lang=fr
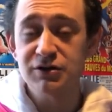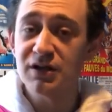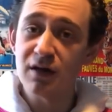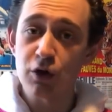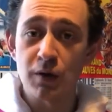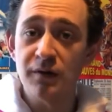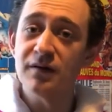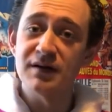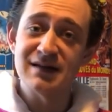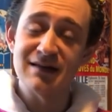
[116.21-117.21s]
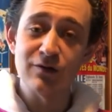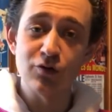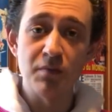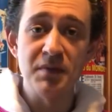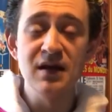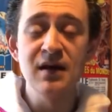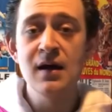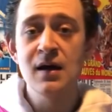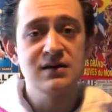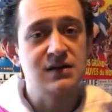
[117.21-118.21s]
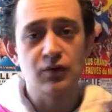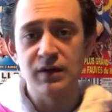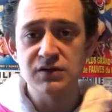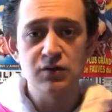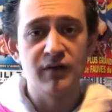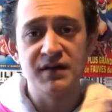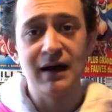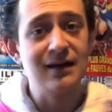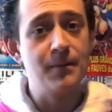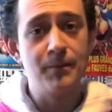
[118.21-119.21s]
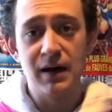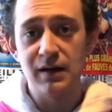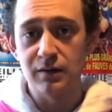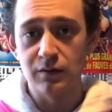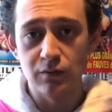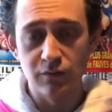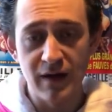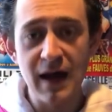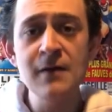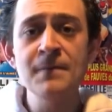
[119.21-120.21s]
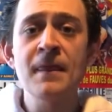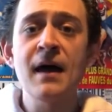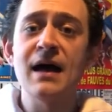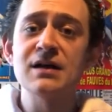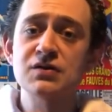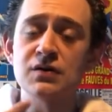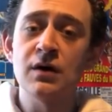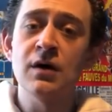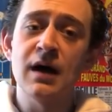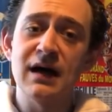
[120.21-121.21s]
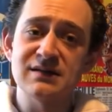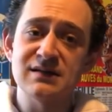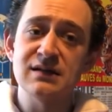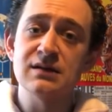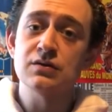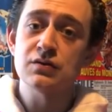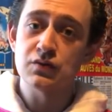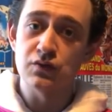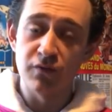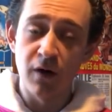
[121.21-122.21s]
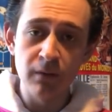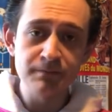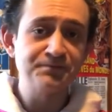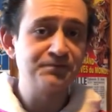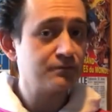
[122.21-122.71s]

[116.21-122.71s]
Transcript: J'étais jeune dans les années 2000. Cette collection, on va dire, elle n'est pas nouvelle. Elle sort assez souvent.